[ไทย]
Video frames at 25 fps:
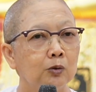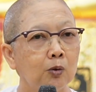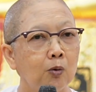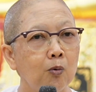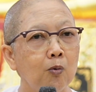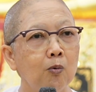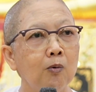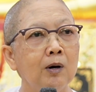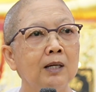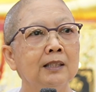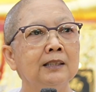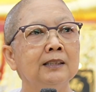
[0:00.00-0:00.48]
ท
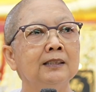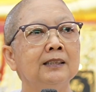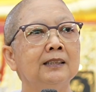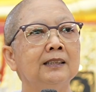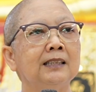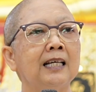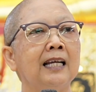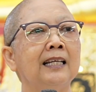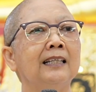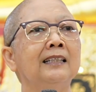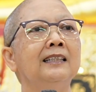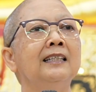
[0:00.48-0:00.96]
วน
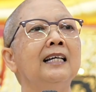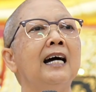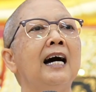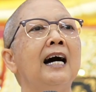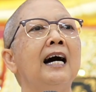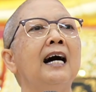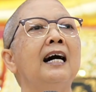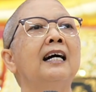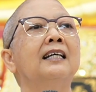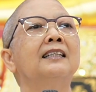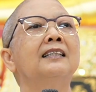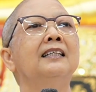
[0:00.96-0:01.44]
สัญ
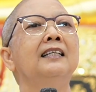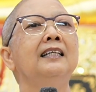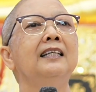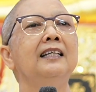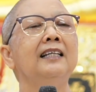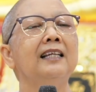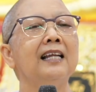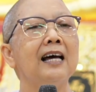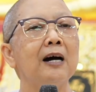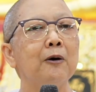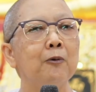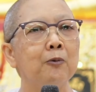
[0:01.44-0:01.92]
ญาที่
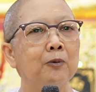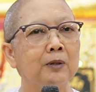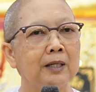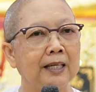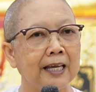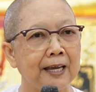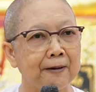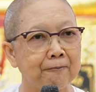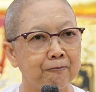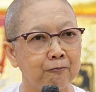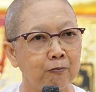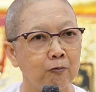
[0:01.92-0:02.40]
เรา
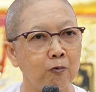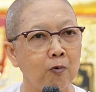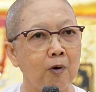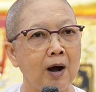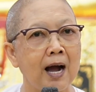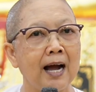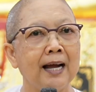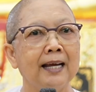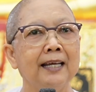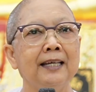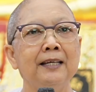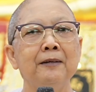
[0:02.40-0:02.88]
เก็บ
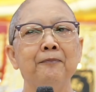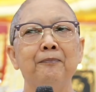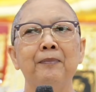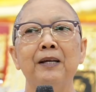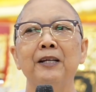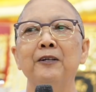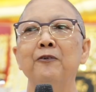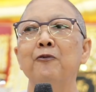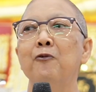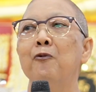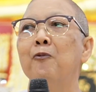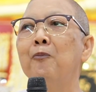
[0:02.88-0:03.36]
ไว้
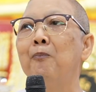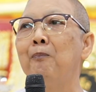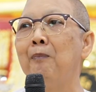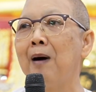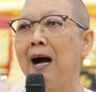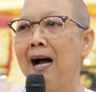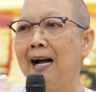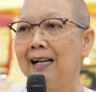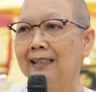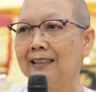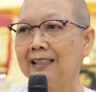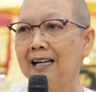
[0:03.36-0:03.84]
เป็นอุ
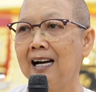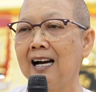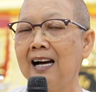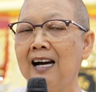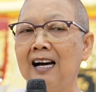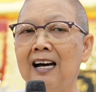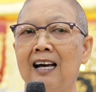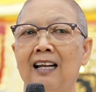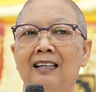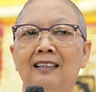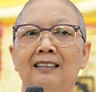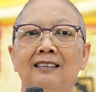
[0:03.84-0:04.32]
ปา
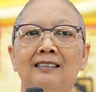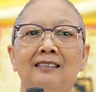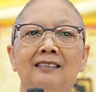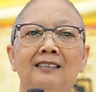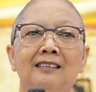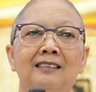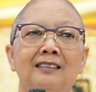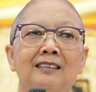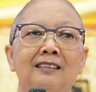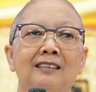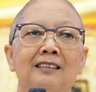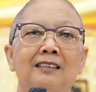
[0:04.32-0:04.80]
ทาน
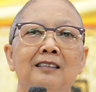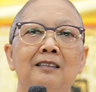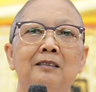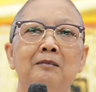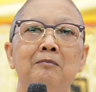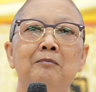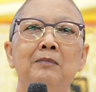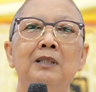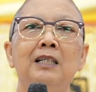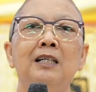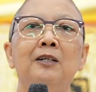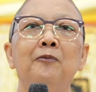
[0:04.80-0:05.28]

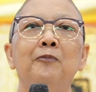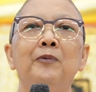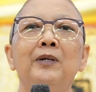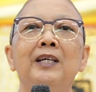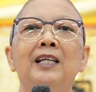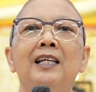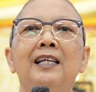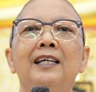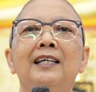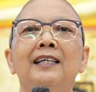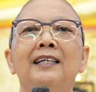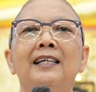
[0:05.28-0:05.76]
เมื่อ
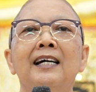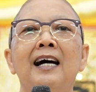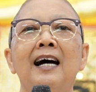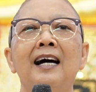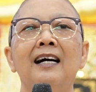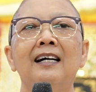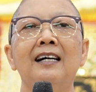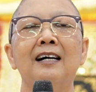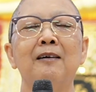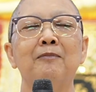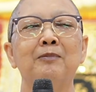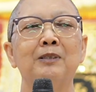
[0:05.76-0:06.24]
วิริยะ
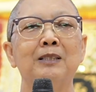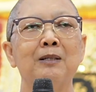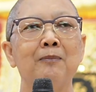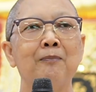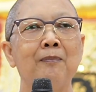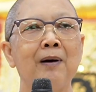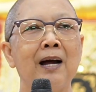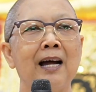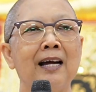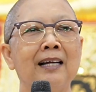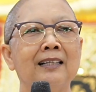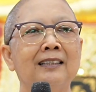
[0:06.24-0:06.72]
กับส
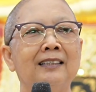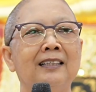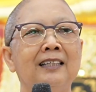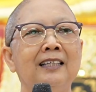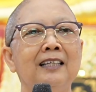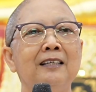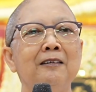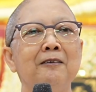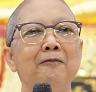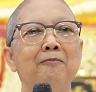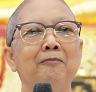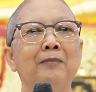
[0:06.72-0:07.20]
มา
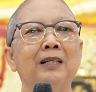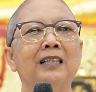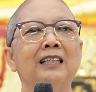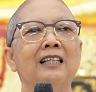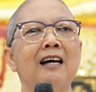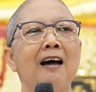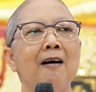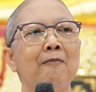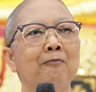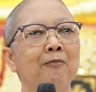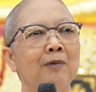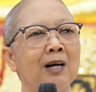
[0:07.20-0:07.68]
ธิมัน
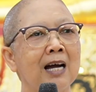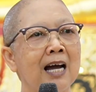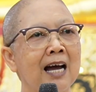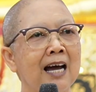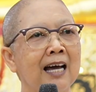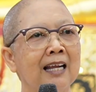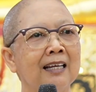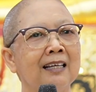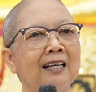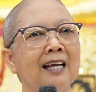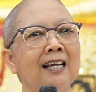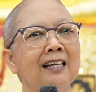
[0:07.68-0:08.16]
ทำ
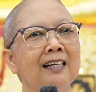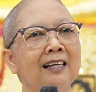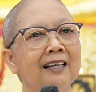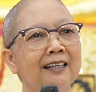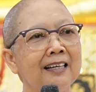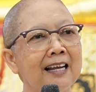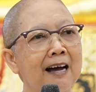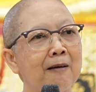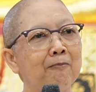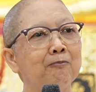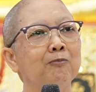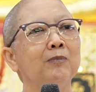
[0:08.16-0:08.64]
งานได้
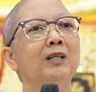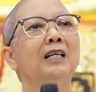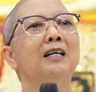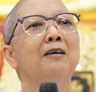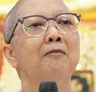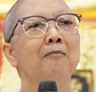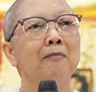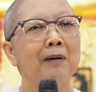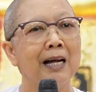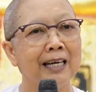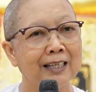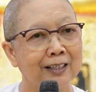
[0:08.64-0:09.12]
ระดับหนึ่
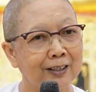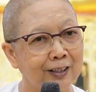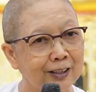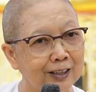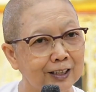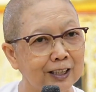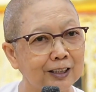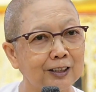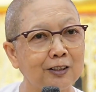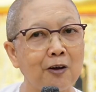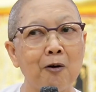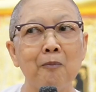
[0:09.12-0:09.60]
งมันก็
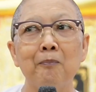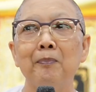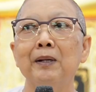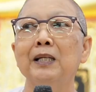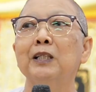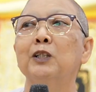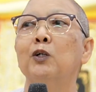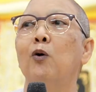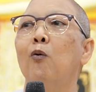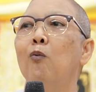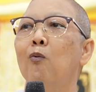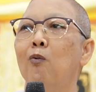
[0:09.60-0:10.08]
จะต้องไป
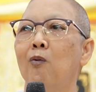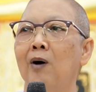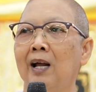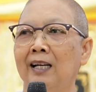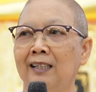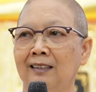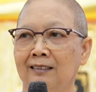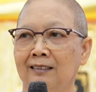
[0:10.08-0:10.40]
ทวน